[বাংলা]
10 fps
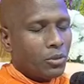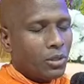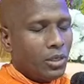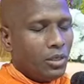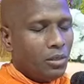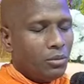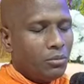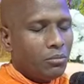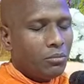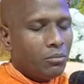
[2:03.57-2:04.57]
মধ্যে
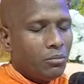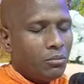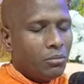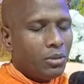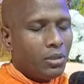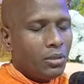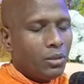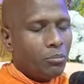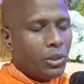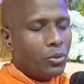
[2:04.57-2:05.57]

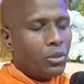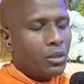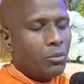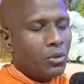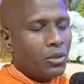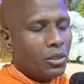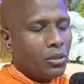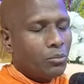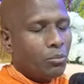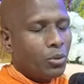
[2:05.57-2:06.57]
ভিক্ষুদের মধ্যে
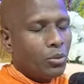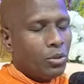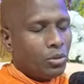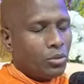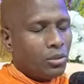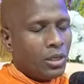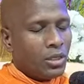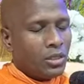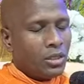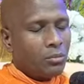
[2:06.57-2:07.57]
বৌদ্ধ
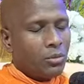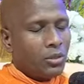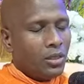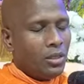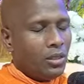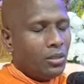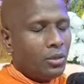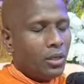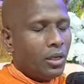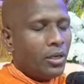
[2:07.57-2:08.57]
সন্ন্যাসীদের মধ্যে
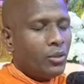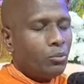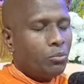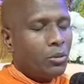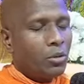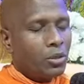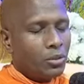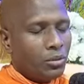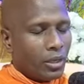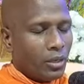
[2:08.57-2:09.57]
এই
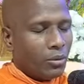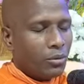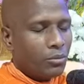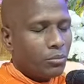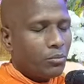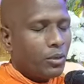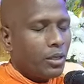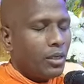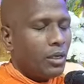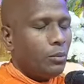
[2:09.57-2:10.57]
বিভক্ত কেন
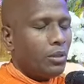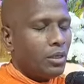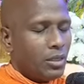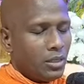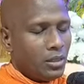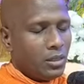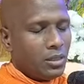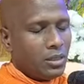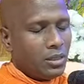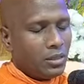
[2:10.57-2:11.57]
এবং এটা জানতে
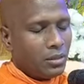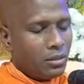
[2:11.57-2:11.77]
চেয়েছেন